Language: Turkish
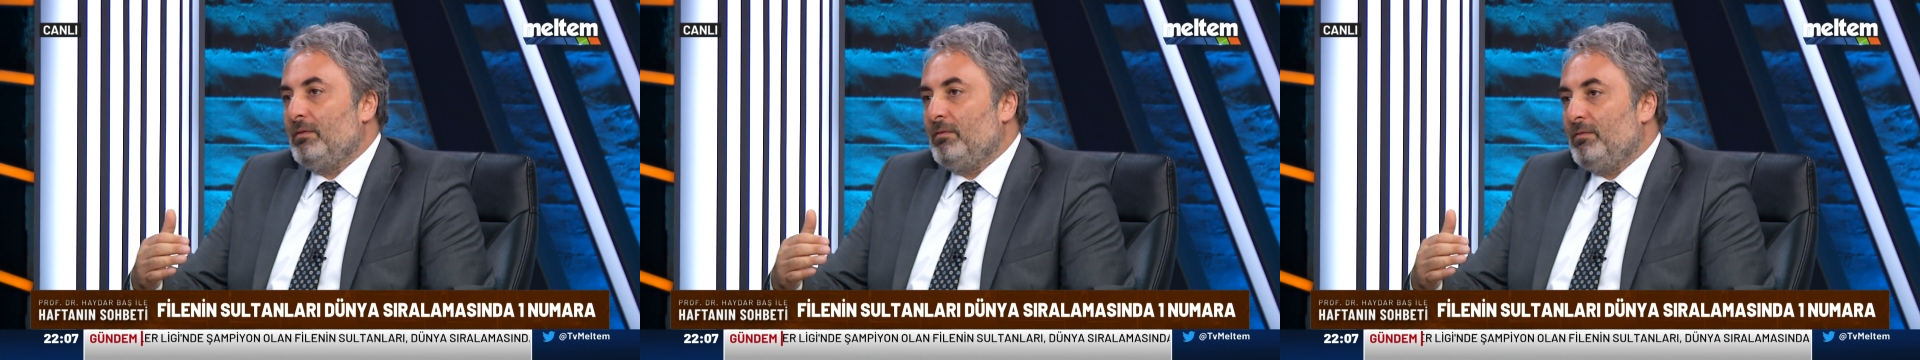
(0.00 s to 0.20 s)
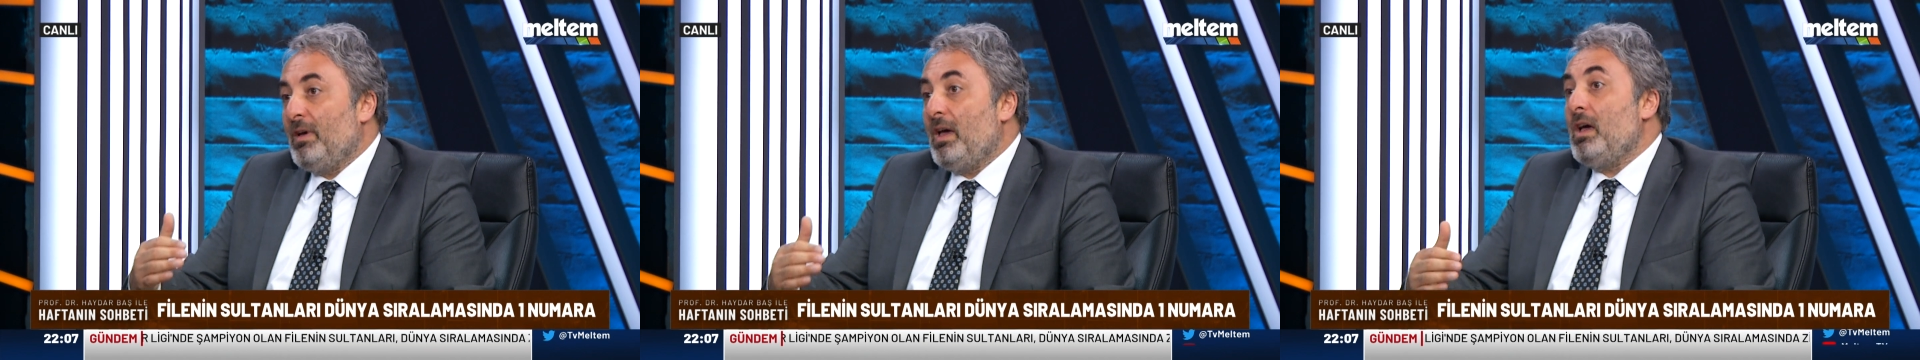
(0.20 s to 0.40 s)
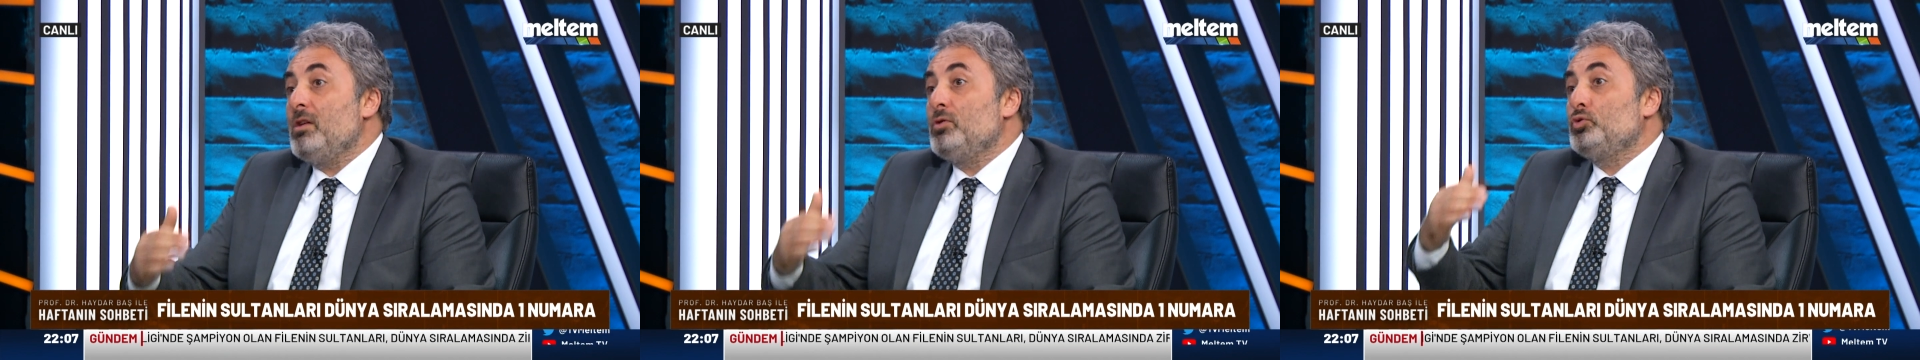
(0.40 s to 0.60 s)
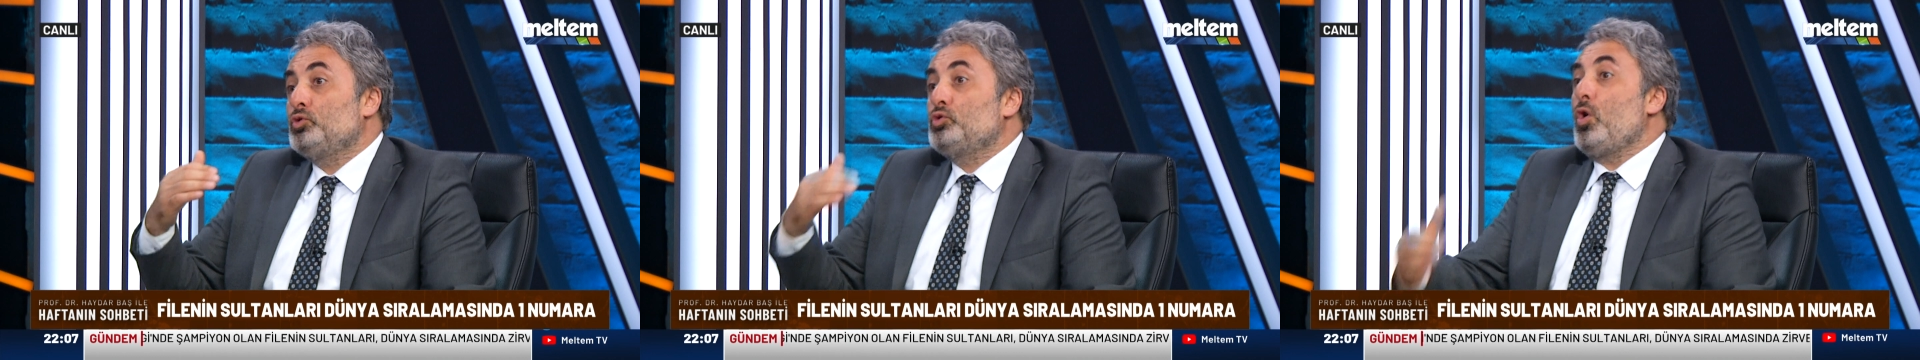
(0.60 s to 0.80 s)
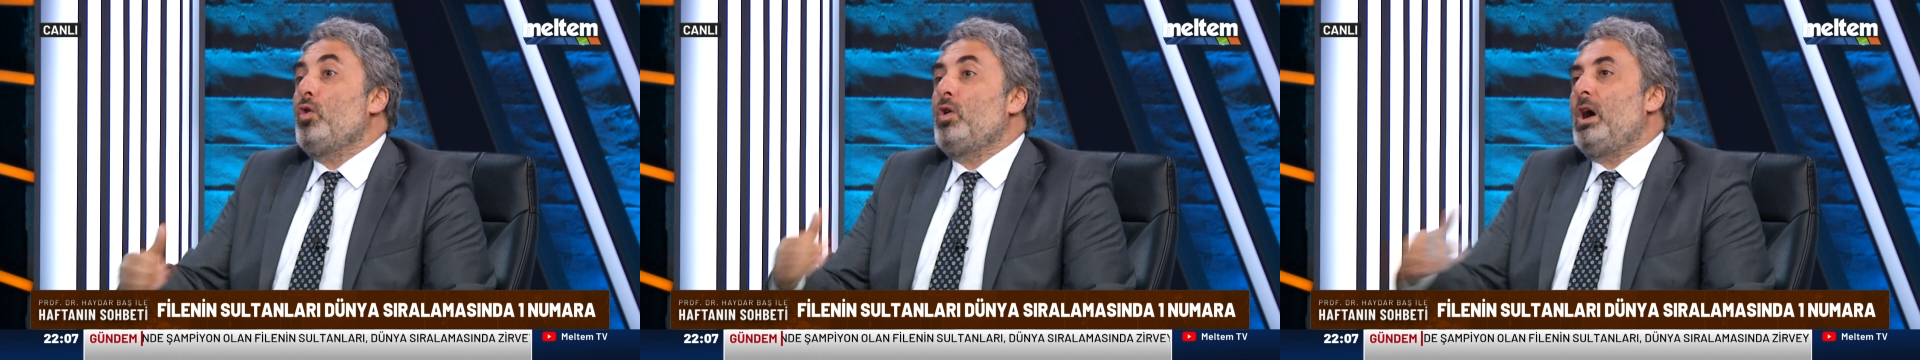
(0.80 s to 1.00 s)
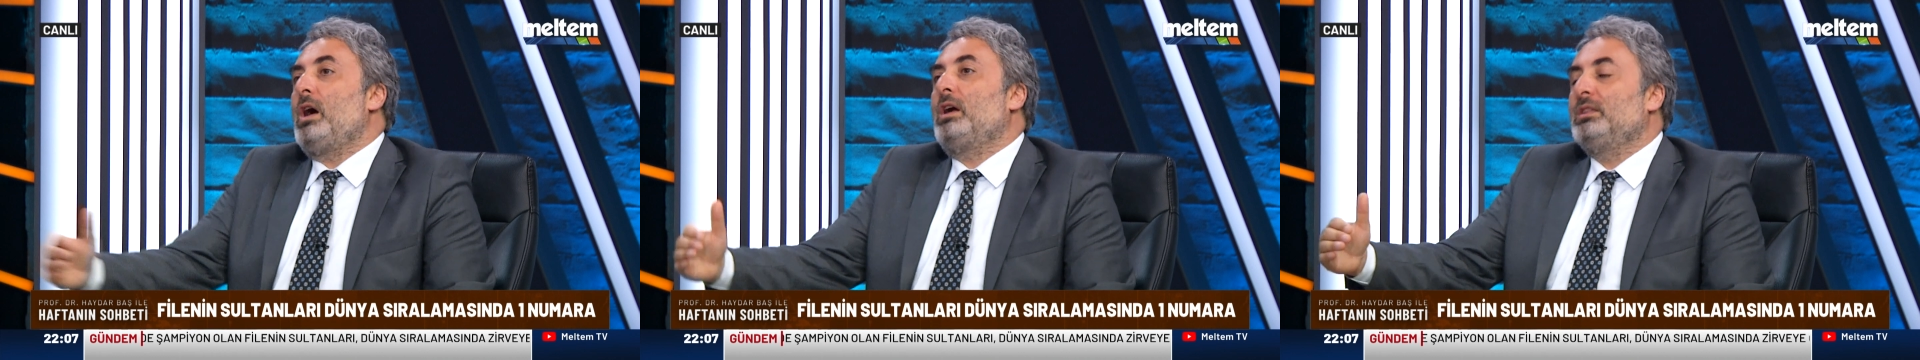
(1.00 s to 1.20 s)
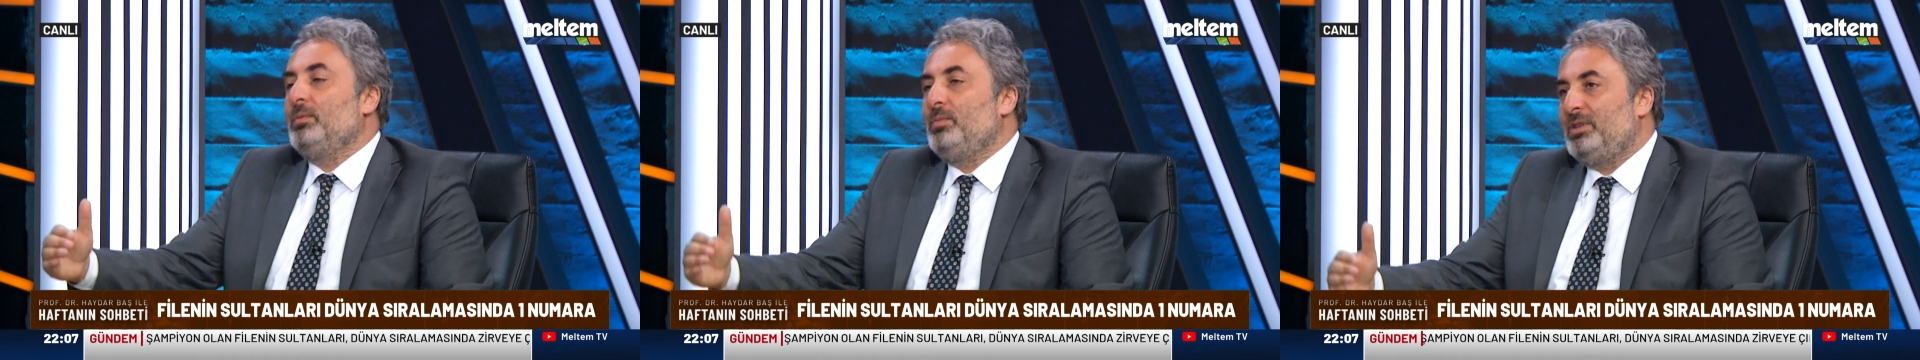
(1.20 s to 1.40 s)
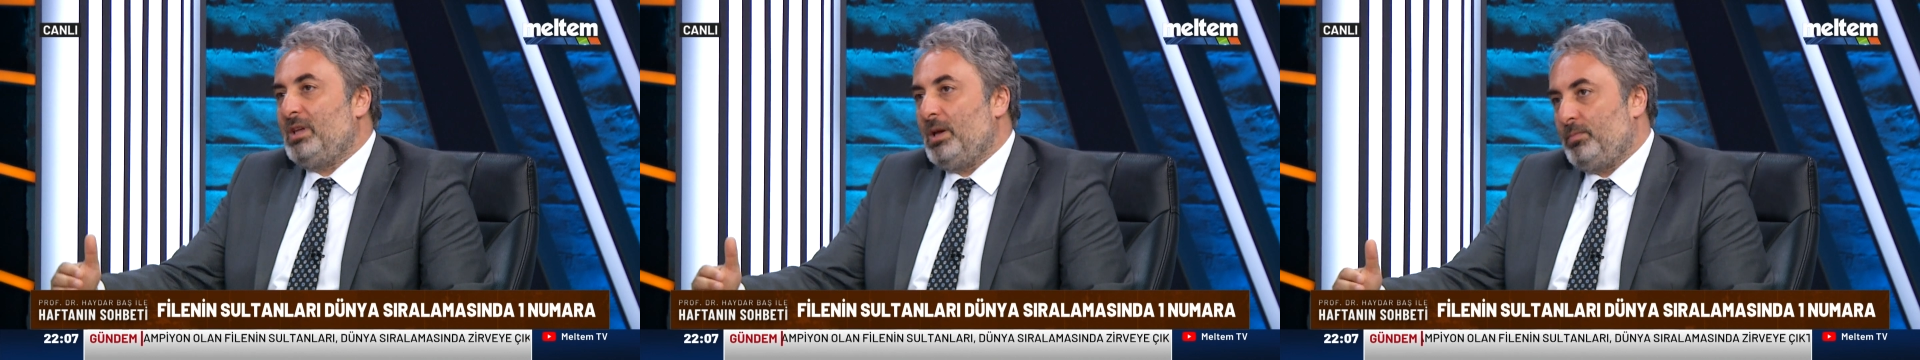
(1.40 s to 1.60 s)
ve çok haklı
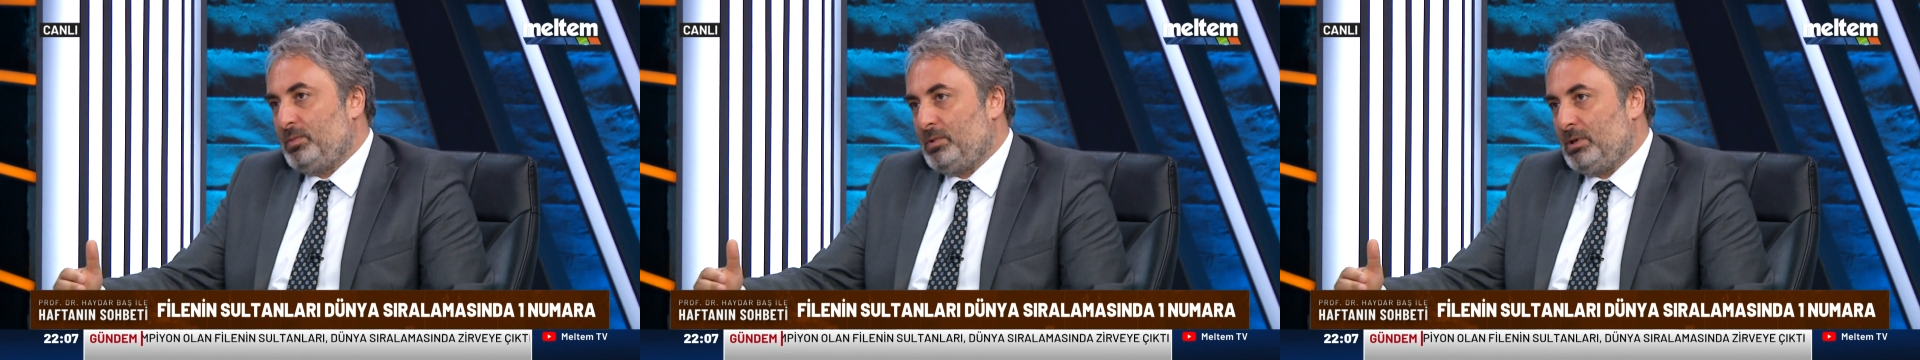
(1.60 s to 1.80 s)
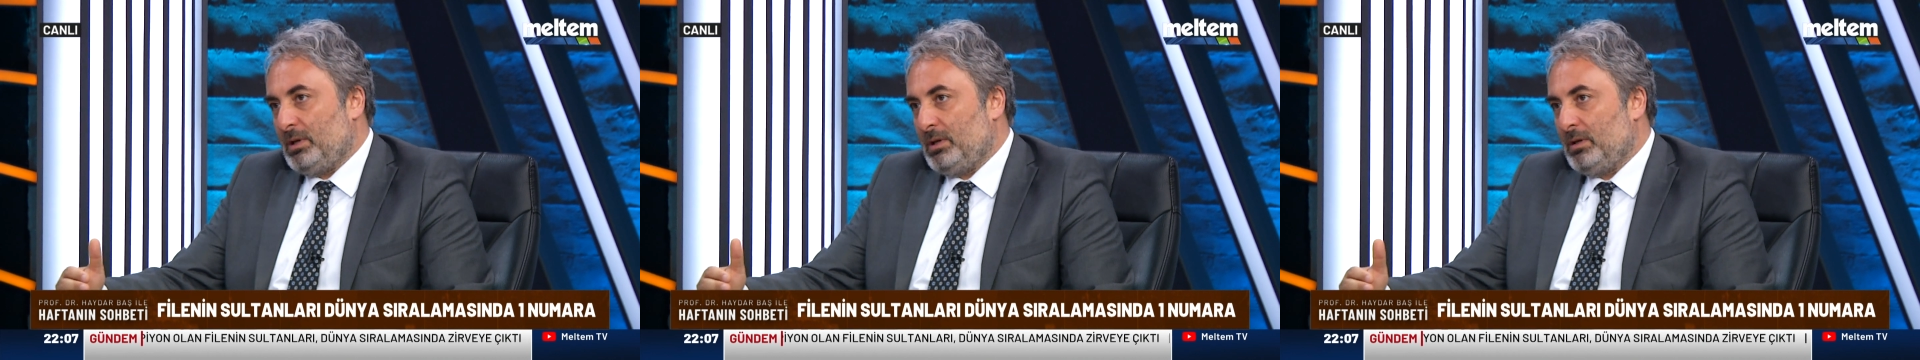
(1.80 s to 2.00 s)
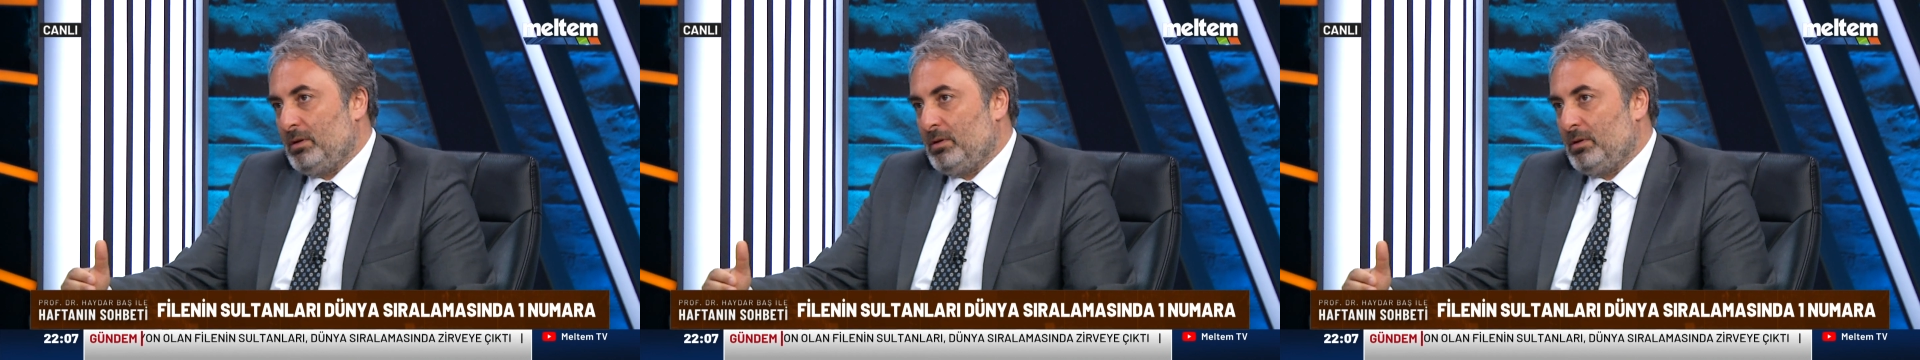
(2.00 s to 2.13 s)
bir tepki